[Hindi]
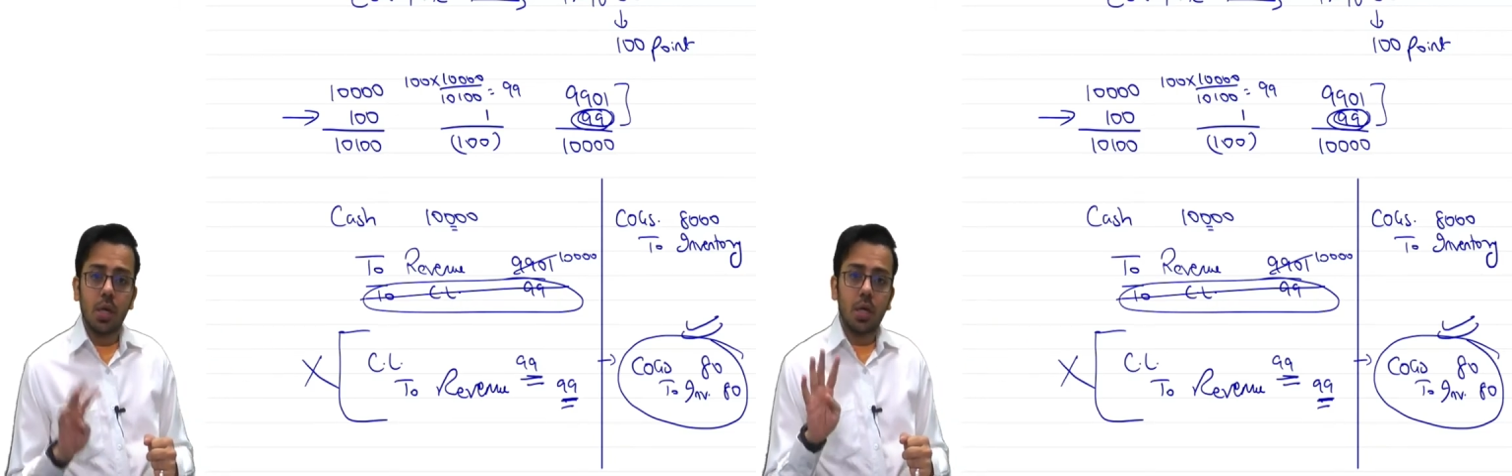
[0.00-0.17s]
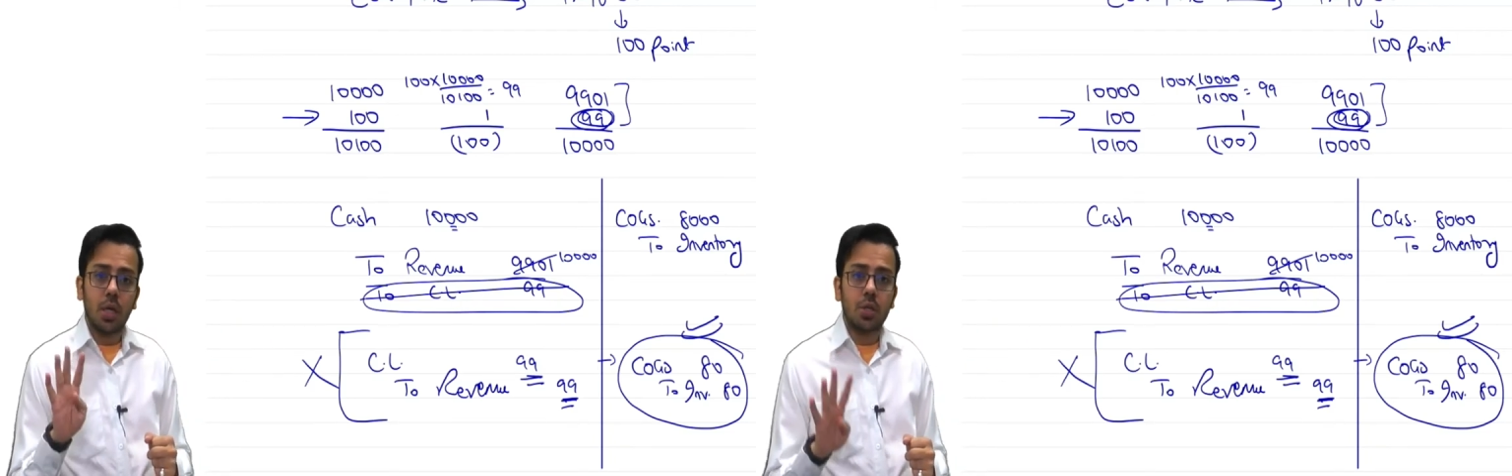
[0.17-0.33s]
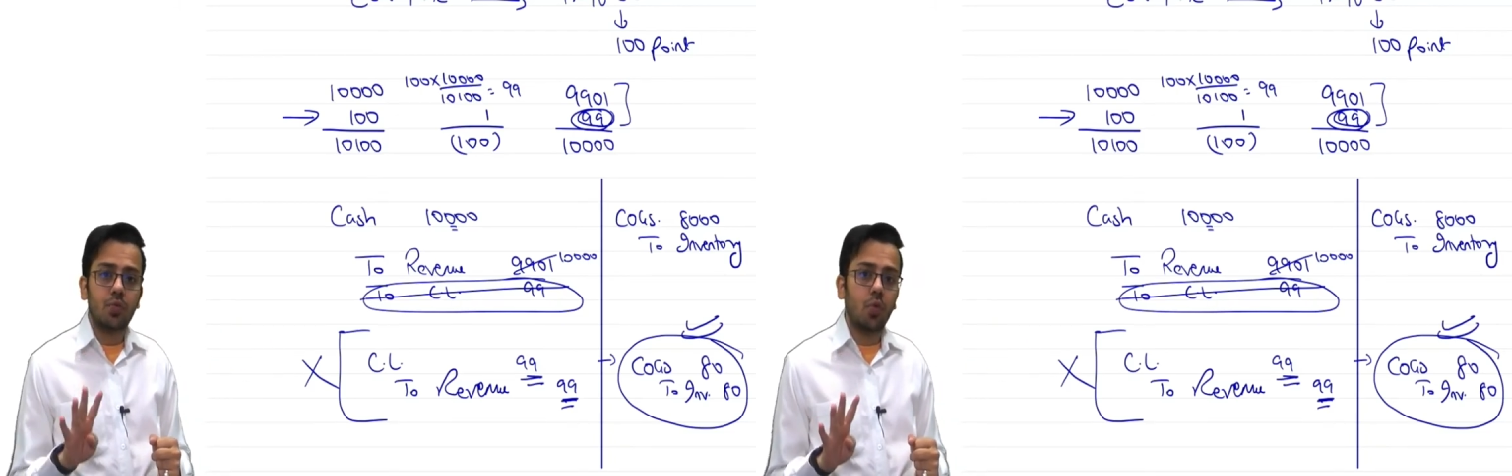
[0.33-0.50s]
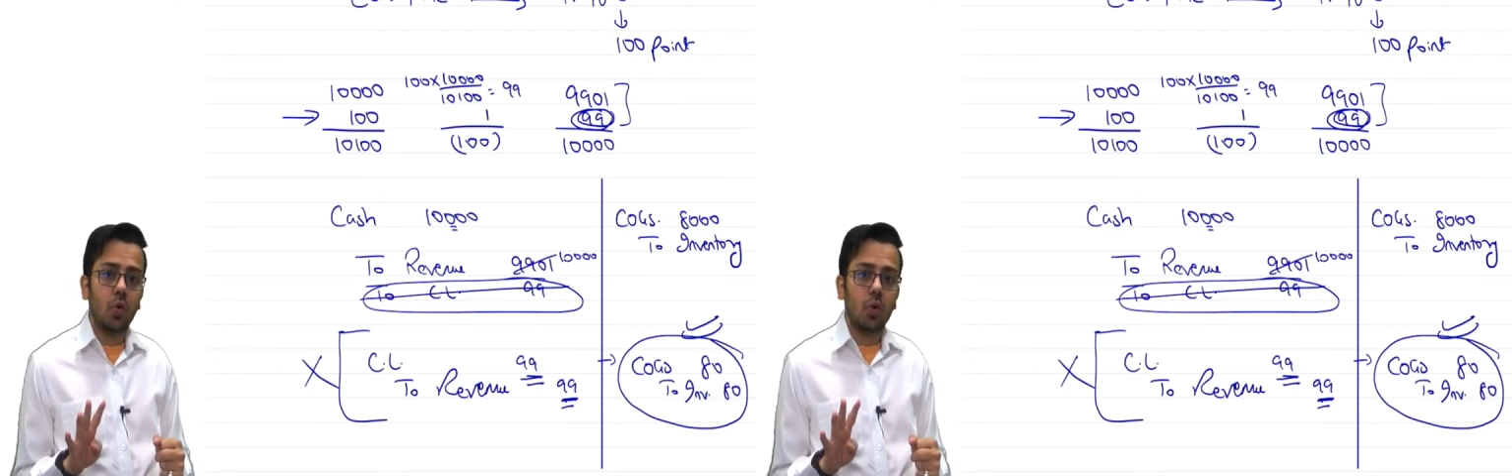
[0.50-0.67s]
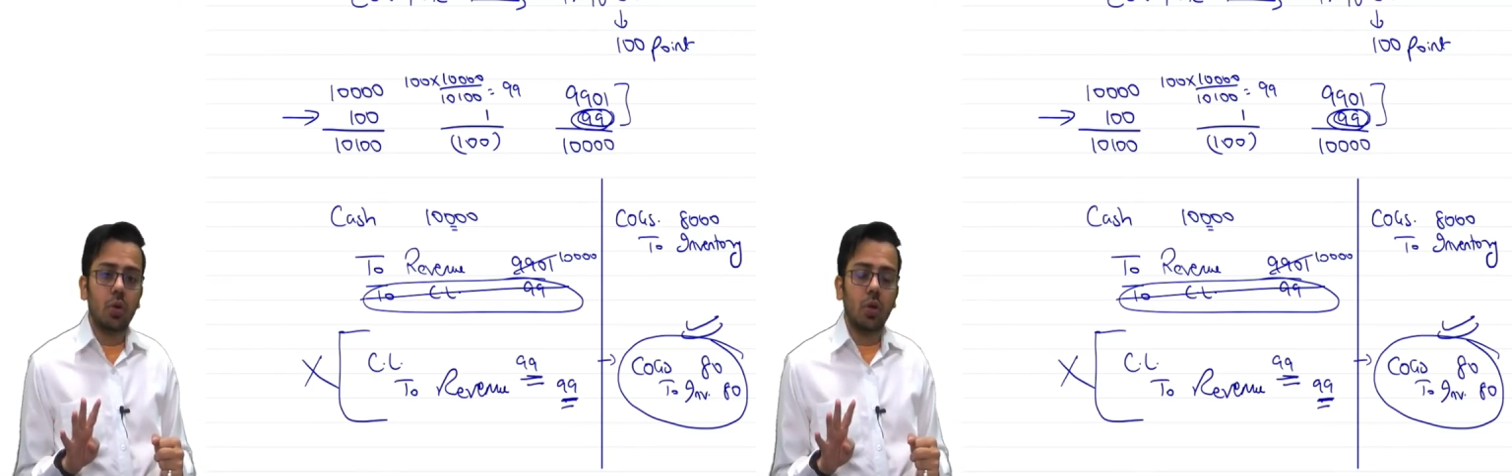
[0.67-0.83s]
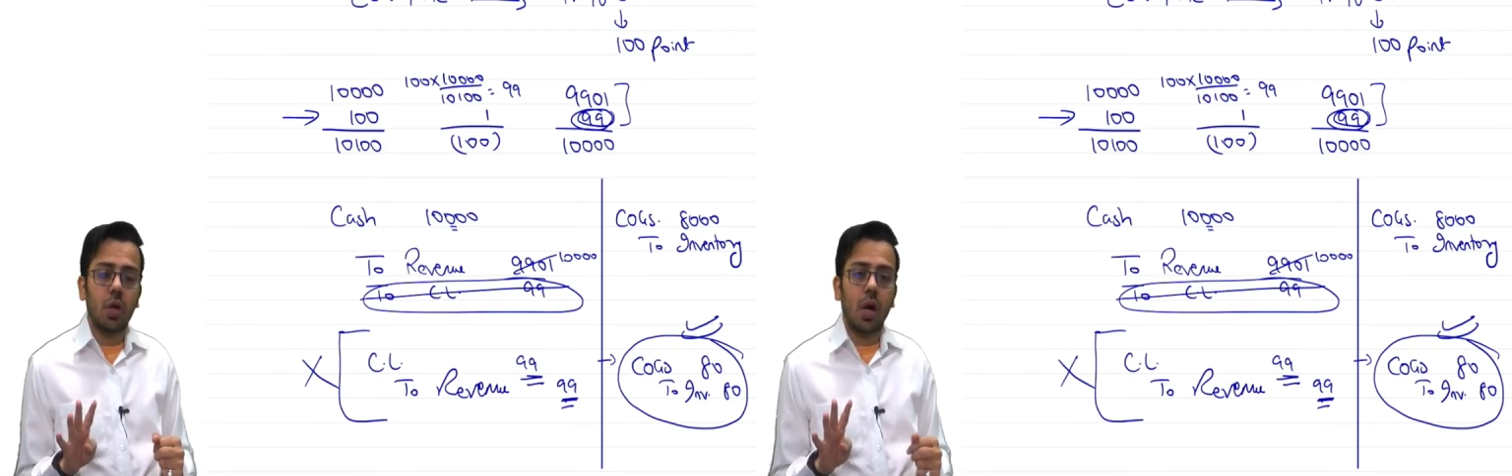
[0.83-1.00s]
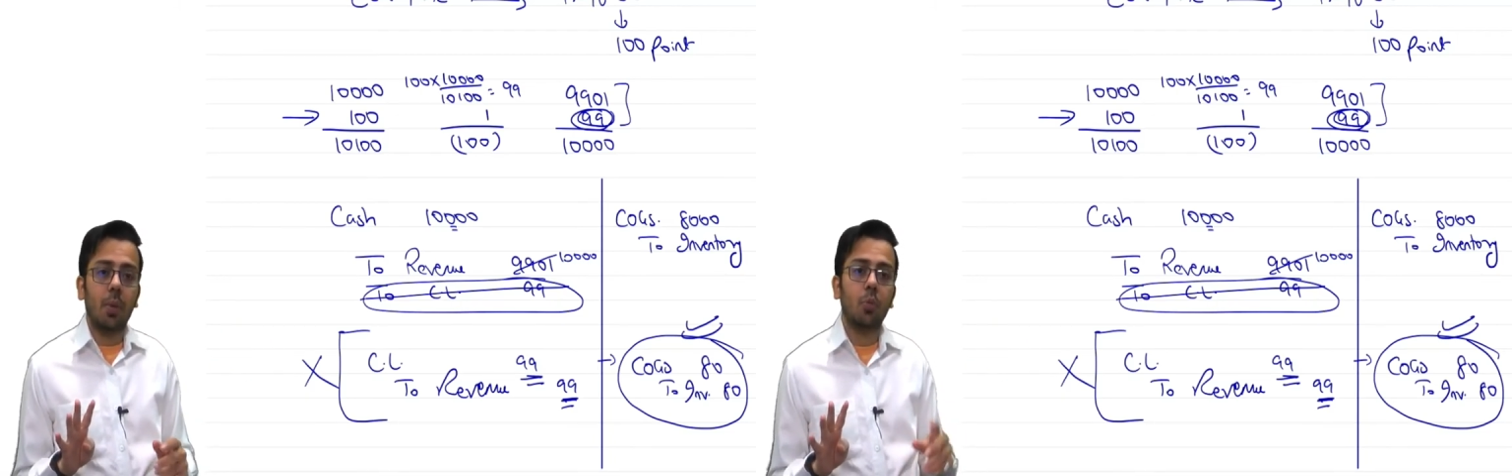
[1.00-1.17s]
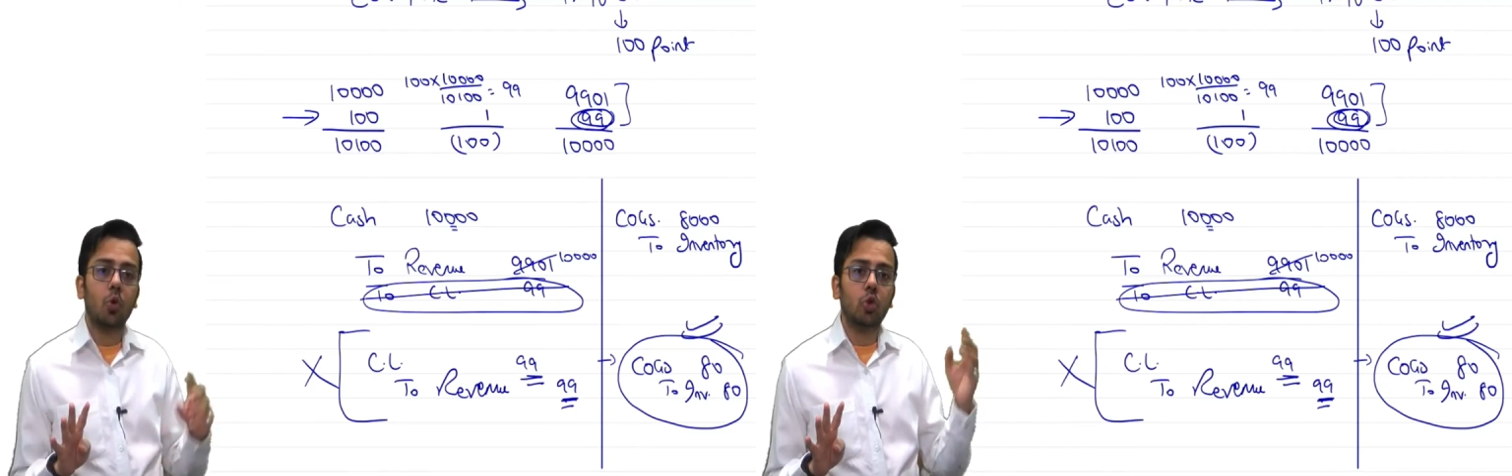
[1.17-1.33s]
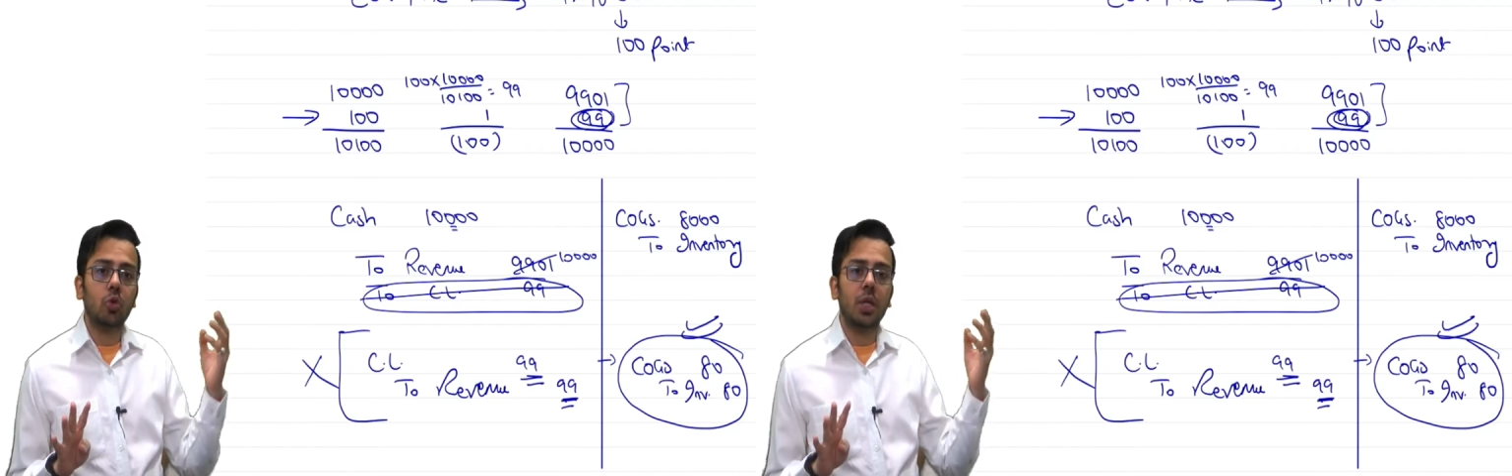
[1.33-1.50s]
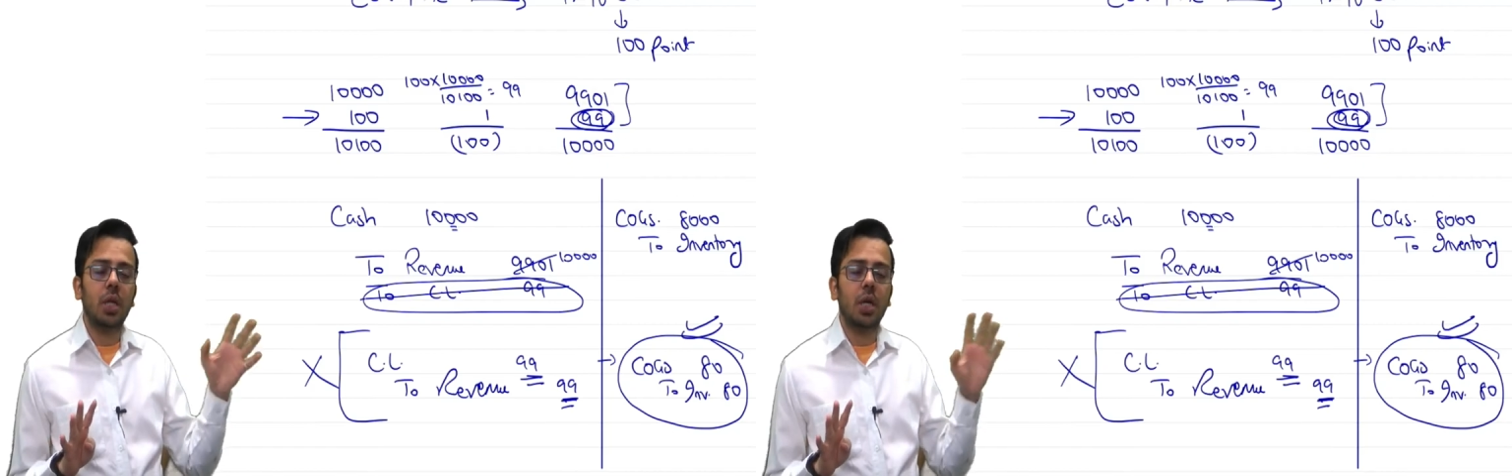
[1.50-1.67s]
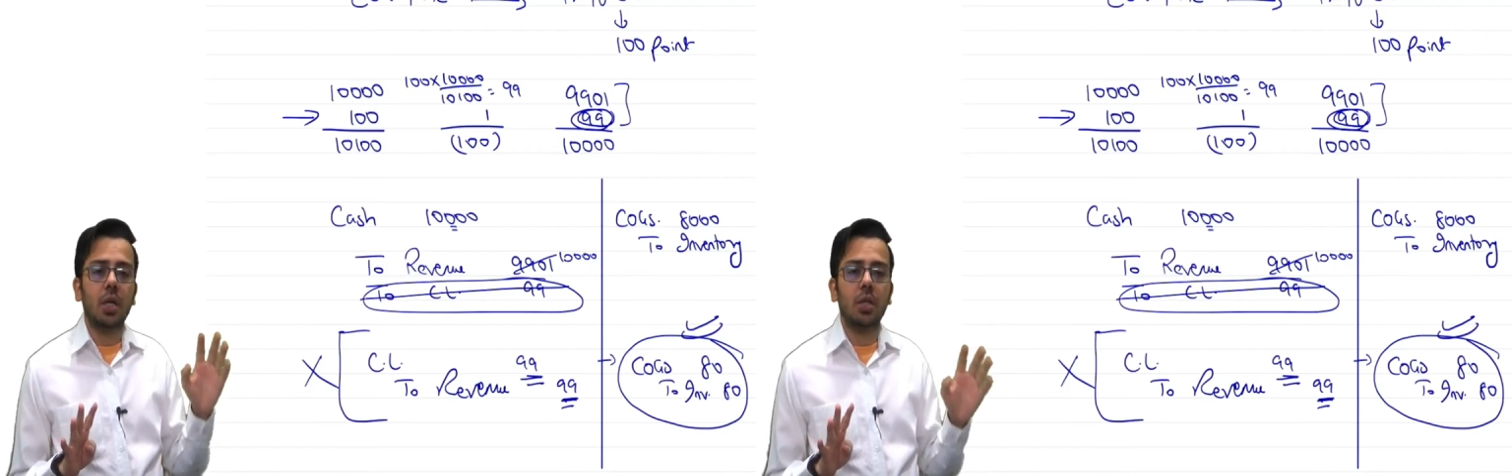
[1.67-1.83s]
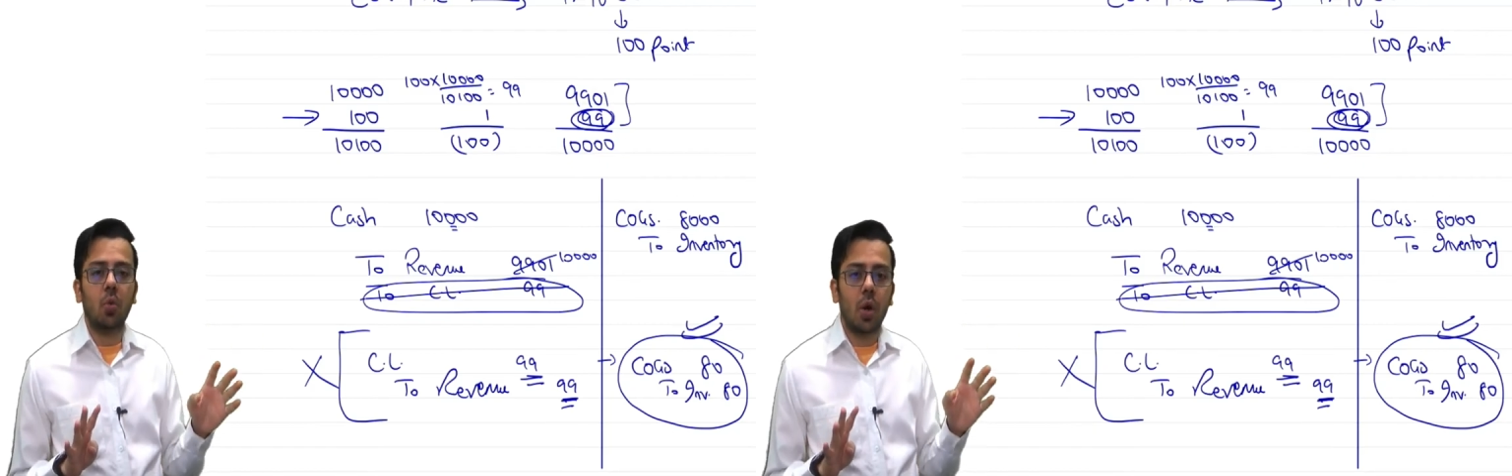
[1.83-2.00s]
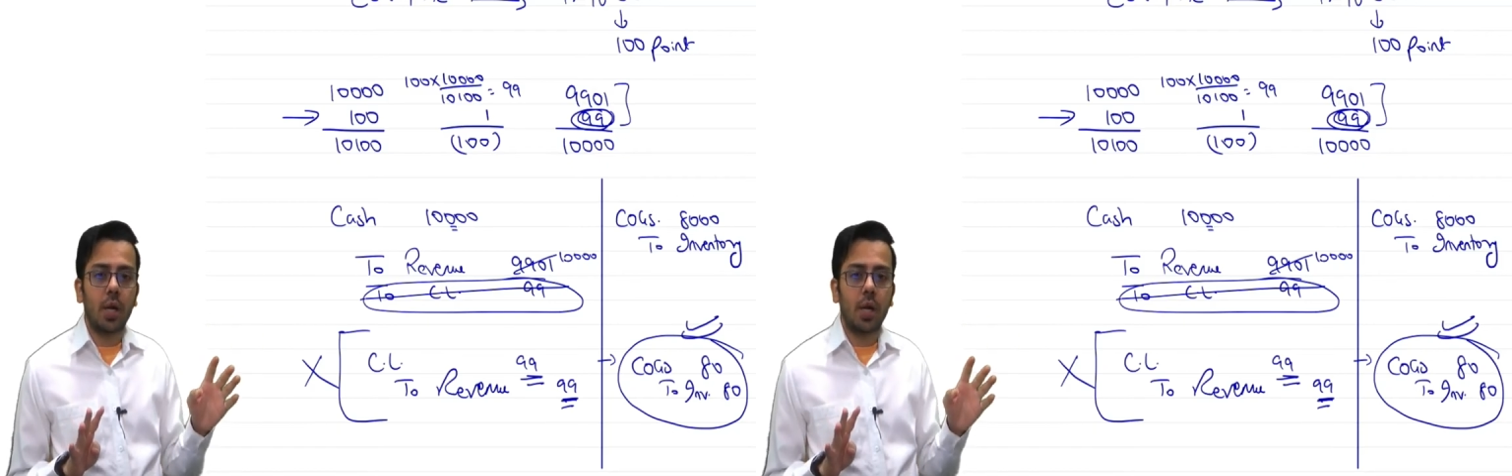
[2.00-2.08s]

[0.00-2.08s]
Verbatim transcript: केस फोर हमको तो नहीं लग रहा था